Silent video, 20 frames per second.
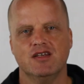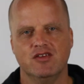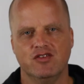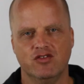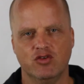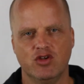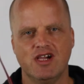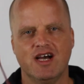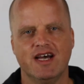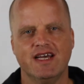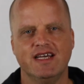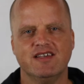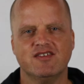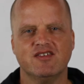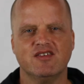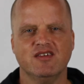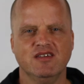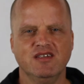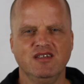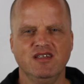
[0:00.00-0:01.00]
Soll
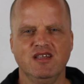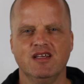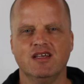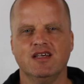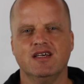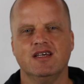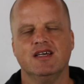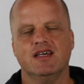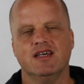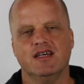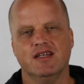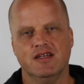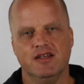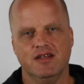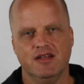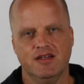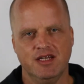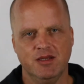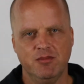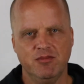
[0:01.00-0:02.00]
heißen,
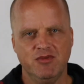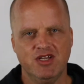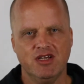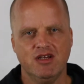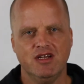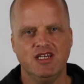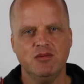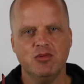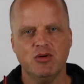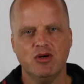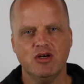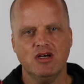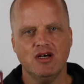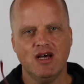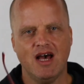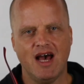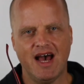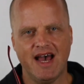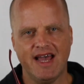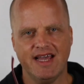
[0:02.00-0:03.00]
nimm dir
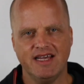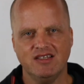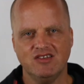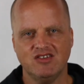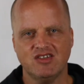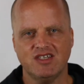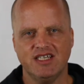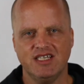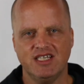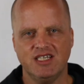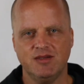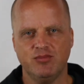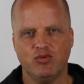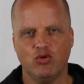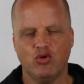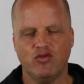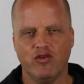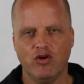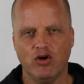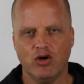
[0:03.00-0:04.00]
lieber ein Training
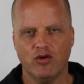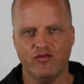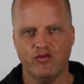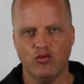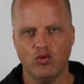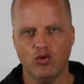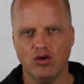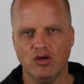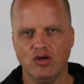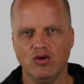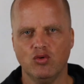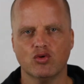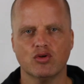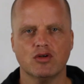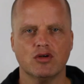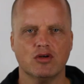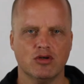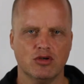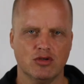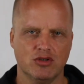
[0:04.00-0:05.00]
pro Woche vor
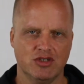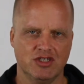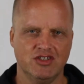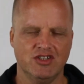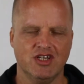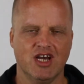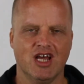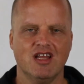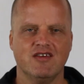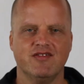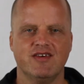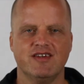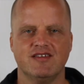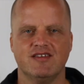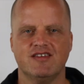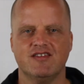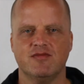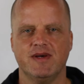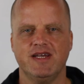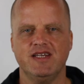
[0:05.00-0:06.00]
oder
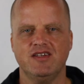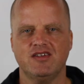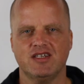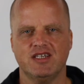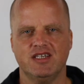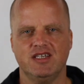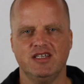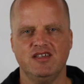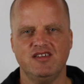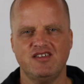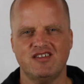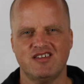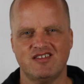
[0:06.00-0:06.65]
idealerweise zwei Trainings.